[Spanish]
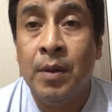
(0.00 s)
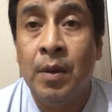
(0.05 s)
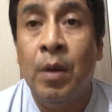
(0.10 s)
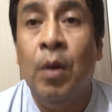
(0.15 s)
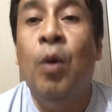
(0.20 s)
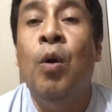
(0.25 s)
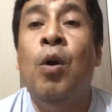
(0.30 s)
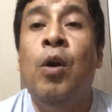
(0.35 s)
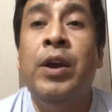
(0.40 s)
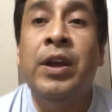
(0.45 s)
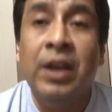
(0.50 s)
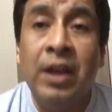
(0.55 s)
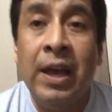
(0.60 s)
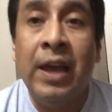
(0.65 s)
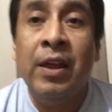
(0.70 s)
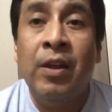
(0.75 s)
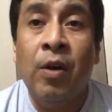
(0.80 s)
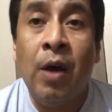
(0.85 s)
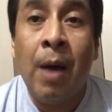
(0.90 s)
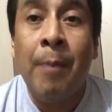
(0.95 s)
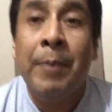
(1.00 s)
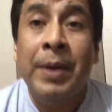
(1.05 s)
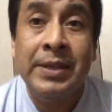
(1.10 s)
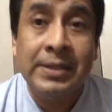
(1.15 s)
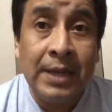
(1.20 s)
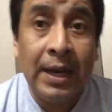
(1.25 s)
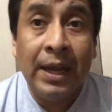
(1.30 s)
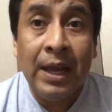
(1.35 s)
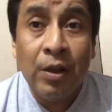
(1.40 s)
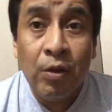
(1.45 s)
Hoy quedó, a
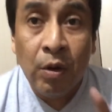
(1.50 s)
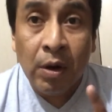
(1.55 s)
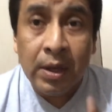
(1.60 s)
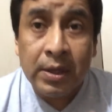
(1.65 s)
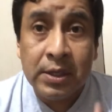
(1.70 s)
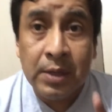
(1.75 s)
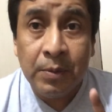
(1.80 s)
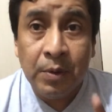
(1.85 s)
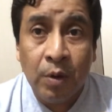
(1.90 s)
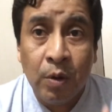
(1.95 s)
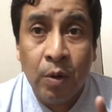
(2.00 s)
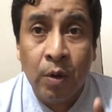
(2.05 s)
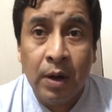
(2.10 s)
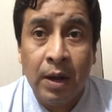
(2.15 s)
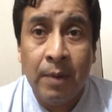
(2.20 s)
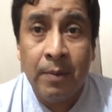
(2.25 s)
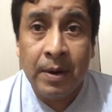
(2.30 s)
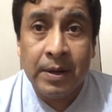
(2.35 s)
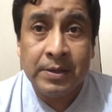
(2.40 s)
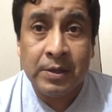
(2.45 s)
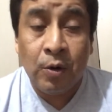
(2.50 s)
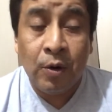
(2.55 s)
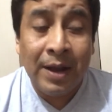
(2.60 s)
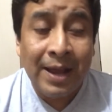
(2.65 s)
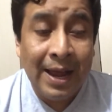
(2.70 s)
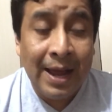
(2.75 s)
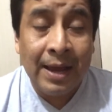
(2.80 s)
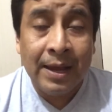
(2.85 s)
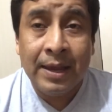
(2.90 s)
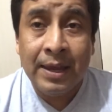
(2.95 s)
pesar que no recibió goles Barcelona
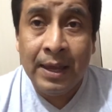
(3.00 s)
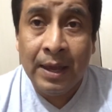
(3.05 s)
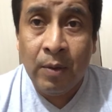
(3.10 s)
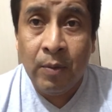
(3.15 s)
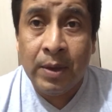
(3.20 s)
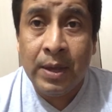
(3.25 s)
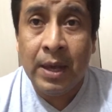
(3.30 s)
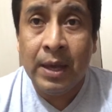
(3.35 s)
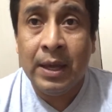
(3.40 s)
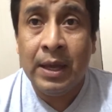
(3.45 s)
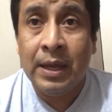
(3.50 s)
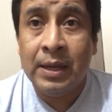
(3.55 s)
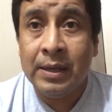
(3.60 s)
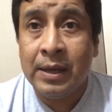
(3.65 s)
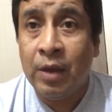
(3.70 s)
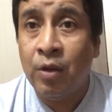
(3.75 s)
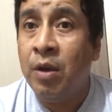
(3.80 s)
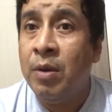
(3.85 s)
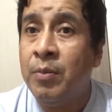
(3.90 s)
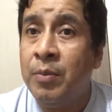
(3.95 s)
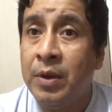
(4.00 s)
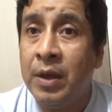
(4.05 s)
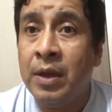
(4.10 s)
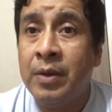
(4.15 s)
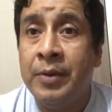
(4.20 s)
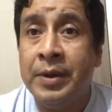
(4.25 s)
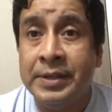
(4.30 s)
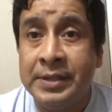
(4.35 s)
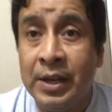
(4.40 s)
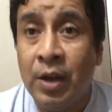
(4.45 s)
aquí en Guayaquil, quedó
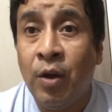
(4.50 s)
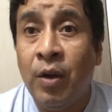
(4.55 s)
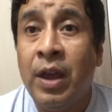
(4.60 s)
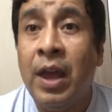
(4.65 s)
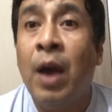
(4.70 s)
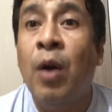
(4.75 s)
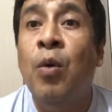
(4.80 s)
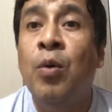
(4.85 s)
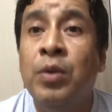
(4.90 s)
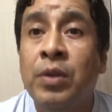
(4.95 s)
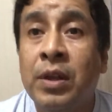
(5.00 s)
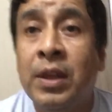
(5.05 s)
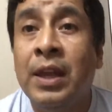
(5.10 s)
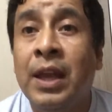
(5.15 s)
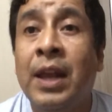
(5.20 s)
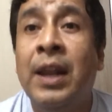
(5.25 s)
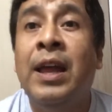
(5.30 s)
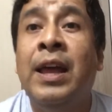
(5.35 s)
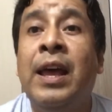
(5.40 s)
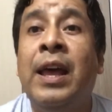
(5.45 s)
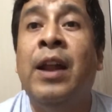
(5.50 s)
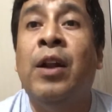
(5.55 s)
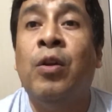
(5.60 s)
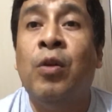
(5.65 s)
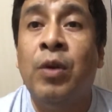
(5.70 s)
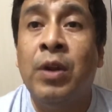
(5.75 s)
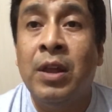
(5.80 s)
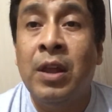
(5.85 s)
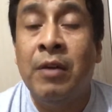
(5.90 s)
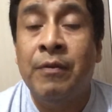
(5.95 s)
evidenciado que aún tiene
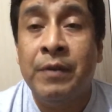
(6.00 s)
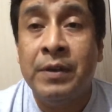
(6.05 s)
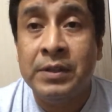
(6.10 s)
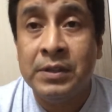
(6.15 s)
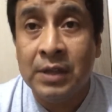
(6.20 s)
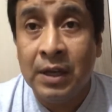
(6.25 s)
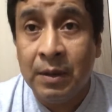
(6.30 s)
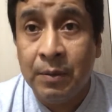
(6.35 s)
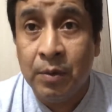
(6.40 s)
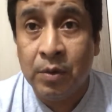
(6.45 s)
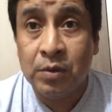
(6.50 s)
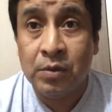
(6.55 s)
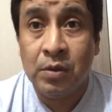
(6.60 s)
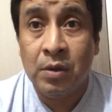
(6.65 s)
errores defensivos.